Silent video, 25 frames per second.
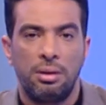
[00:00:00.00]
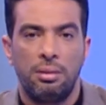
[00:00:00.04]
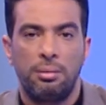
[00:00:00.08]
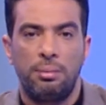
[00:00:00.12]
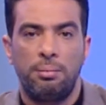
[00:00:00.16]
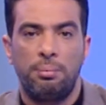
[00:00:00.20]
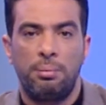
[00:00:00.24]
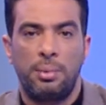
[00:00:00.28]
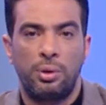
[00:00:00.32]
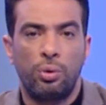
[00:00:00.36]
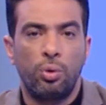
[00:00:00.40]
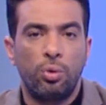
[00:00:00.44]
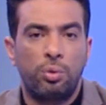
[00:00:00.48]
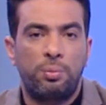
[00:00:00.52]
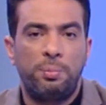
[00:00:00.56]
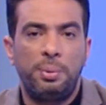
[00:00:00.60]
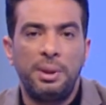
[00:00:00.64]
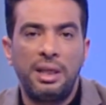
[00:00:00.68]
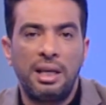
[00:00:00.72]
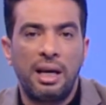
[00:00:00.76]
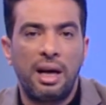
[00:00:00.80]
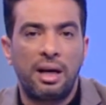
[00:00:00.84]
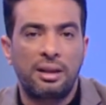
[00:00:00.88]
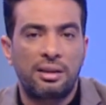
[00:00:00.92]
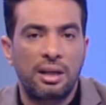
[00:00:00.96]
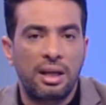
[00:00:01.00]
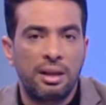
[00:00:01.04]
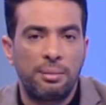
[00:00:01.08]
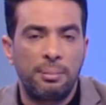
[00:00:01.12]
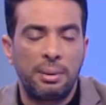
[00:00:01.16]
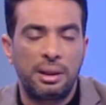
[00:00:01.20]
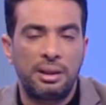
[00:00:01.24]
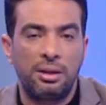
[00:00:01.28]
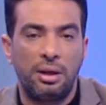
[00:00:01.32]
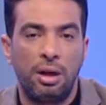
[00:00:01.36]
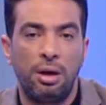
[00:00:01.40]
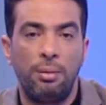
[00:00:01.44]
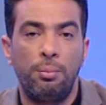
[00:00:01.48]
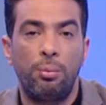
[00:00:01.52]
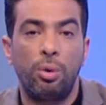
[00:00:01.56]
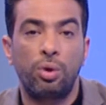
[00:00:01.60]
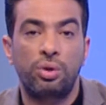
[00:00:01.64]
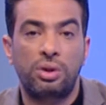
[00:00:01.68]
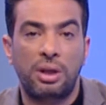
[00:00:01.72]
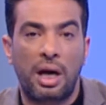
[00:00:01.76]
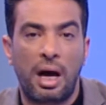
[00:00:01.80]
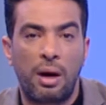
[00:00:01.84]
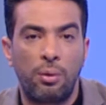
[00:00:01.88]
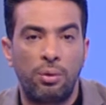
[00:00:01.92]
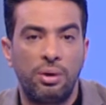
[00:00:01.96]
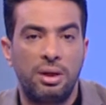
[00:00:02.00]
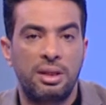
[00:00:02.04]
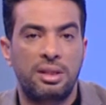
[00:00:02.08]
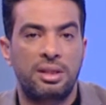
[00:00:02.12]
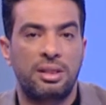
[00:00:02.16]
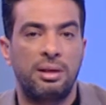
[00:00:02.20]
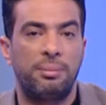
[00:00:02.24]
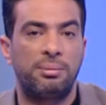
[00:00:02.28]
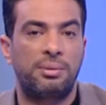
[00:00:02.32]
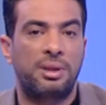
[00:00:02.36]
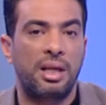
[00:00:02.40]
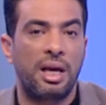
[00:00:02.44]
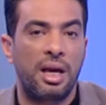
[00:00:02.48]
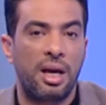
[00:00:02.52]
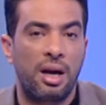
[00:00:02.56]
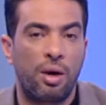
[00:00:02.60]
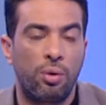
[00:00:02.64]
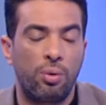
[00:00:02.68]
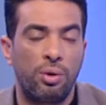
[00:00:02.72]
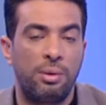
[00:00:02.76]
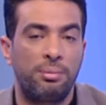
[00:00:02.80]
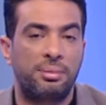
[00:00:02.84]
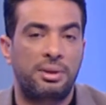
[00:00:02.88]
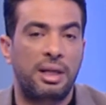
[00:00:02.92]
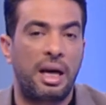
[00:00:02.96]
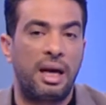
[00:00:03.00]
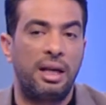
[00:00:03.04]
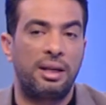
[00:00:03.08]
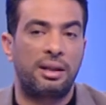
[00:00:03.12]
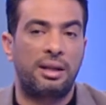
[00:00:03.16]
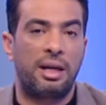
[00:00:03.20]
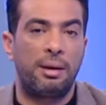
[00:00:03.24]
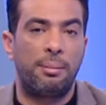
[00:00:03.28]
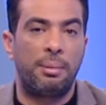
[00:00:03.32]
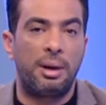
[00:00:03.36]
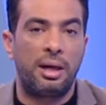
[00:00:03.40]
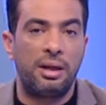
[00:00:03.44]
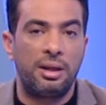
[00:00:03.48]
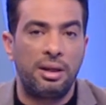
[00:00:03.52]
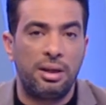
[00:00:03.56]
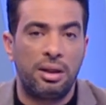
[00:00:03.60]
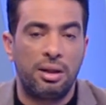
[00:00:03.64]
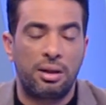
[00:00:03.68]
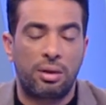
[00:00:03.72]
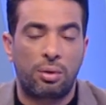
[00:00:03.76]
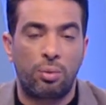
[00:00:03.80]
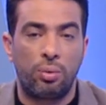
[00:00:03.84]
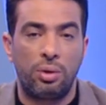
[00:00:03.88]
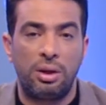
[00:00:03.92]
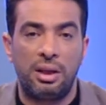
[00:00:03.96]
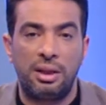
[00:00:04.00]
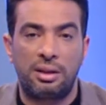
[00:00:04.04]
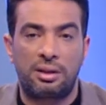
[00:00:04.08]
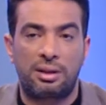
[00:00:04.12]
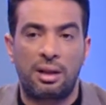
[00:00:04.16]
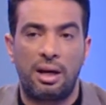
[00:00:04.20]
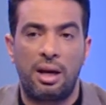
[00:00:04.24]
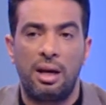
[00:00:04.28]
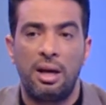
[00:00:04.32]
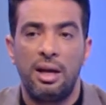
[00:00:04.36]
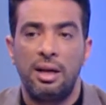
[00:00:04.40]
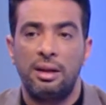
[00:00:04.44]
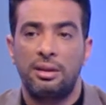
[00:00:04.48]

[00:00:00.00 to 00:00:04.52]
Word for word: منوط بيها دايما المتعه والاستمتاع وامتاع الجماهير واللي انت